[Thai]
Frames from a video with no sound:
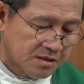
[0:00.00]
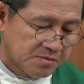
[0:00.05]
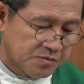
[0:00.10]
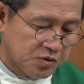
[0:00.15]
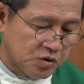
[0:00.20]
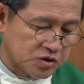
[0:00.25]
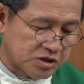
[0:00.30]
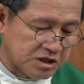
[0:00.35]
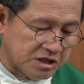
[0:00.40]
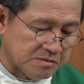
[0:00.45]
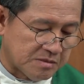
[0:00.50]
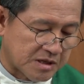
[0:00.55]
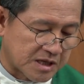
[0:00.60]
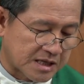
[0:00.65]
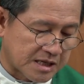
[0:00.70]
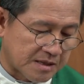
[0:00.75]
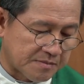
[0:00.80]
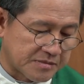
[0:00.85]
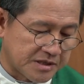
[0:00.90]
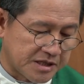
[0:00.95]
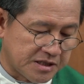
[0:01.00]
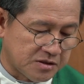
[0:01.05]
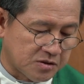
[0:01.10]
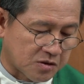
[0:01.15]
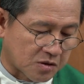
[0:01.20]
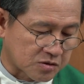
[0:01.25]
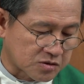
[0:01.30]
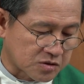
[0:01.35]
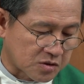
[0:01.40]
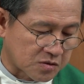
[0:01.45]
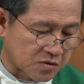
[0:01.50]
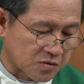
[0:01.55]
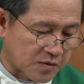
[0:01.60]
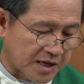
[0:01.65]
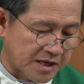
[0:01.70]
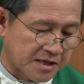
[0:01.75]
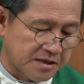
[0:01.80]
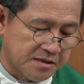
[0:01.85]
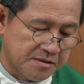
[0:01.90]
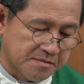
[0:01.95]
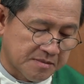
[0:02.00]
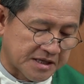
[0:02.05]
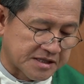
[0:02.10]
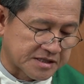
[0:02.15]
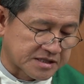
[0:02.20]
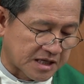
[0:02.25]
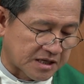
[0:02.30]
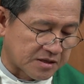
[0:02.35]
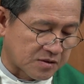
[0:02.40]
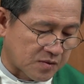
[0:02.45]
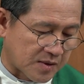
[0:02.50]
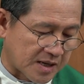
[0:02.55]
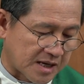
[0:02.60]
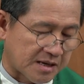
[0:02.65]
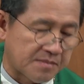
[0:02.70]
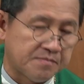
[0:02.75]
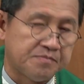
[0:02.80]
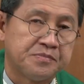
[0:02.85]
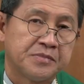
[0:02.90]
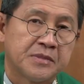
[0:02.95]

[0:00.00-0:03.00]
ผู้ที่บังคับลิ้นของตนไว้ไม่ใส่ความ